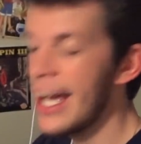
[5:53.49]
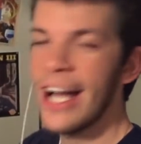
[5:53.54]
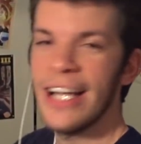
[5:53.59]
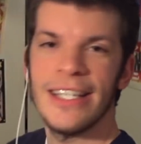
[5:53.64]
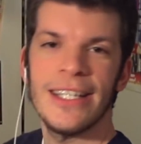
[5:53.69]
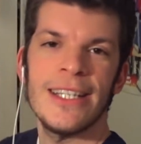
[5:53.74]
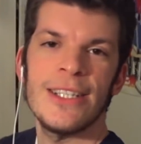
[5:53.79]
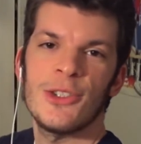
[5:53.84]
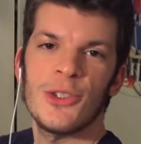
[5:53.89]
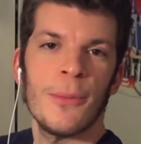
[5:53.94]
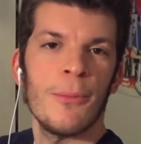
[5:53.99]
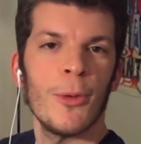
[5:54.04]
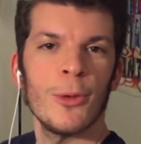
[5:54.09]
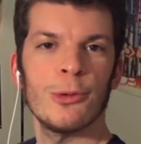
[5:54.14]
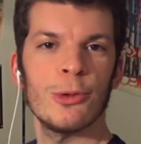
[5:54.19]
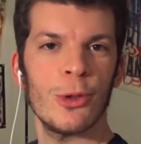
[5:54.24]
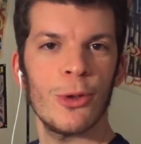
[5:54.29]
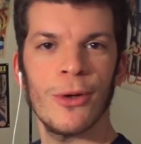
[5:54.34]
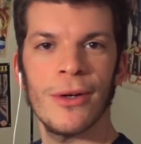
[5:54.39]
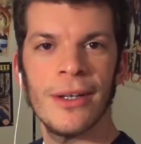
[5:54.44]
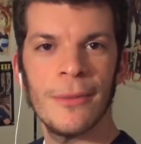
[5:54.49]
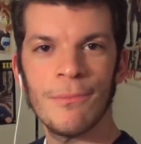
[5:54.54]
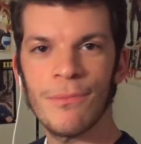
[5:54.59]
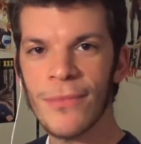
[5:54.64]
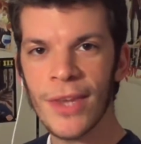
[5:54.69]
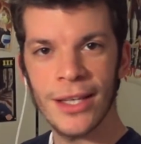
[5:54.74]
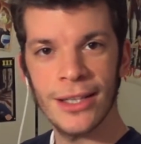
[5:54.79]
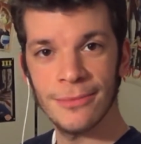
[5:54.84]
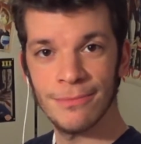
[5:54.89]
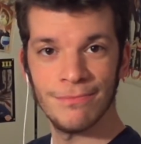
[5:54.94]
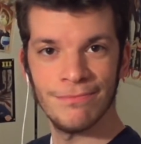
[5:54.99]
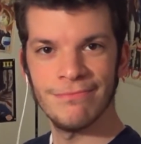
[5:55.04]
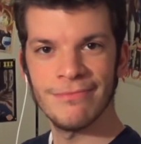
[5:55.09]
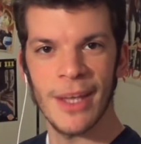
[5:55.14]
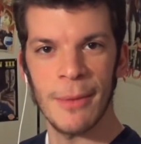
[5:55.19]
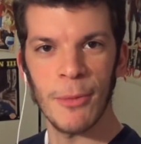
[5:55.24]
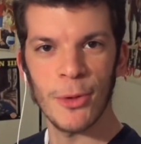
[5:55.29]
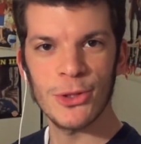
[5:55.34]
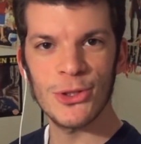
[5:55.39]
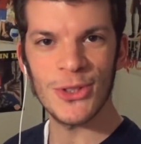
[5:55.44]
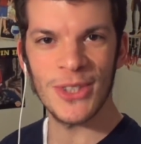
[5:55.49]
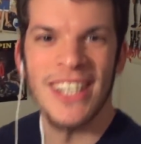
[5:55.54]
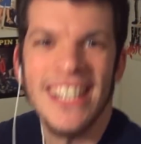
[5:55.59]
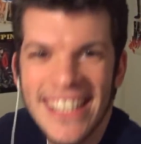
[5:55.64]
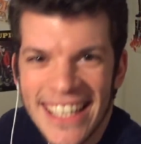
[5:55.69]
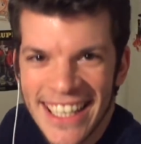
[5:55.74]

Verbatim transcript: All'inizio è molto mm, emozion-